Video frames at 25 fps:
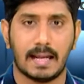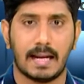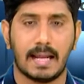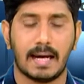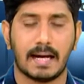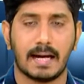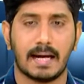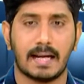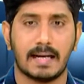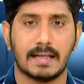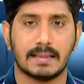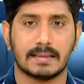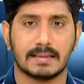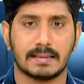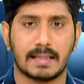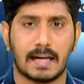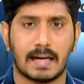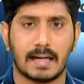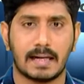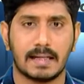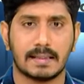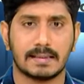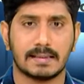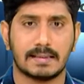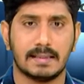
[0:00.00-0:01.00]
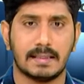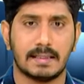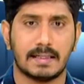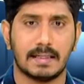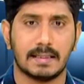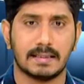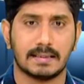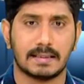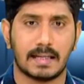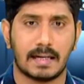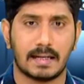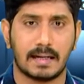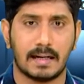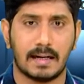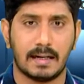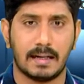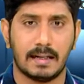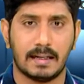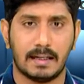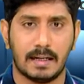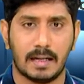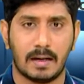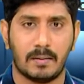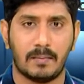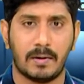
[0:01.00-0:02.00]
ఎలాగైనా సాగర్ సిట్టింగ్
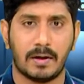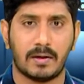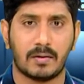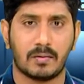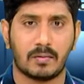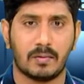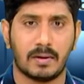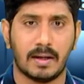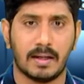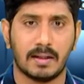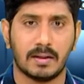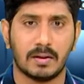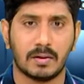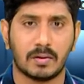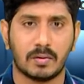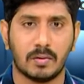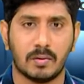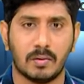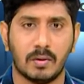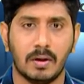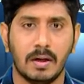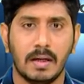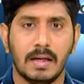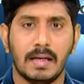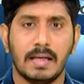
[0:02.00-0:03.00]
స్థానాన్ని నిలబెట్టుకునేందుకు